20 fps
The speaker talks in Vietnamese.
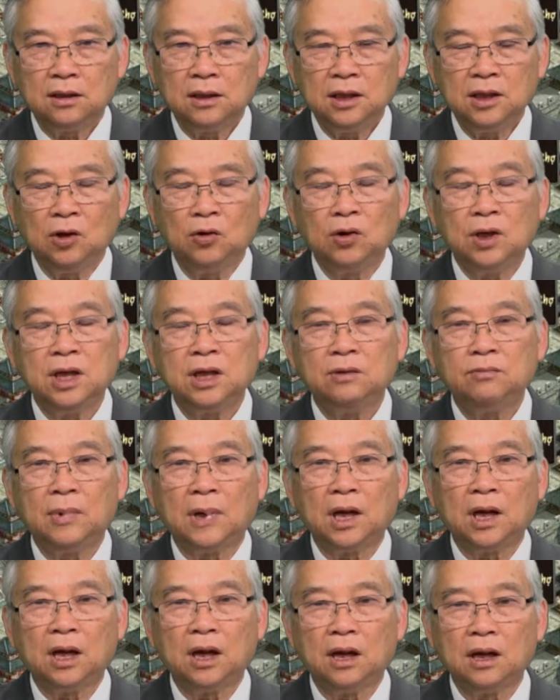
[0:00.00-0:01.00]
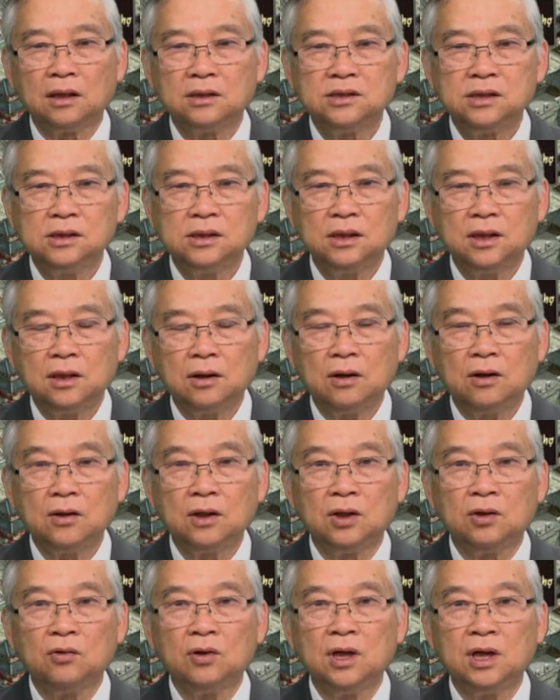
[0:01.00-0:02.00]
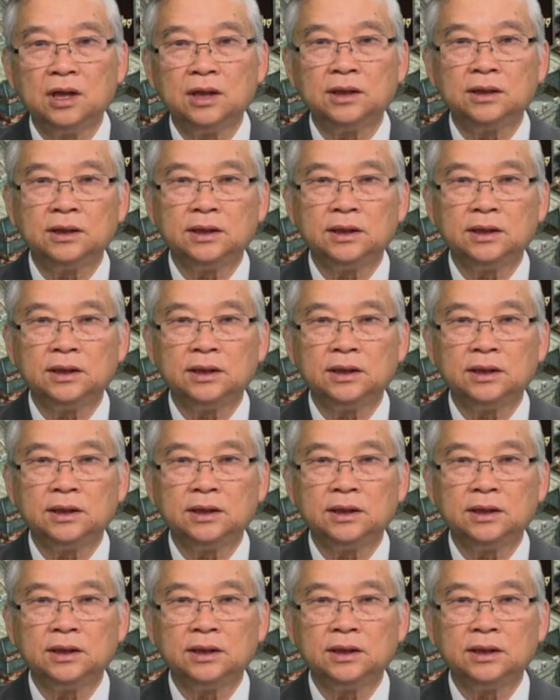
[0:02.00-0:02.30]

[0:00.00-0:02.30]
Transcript: ví dụ khi mà xưa đó có nhiều người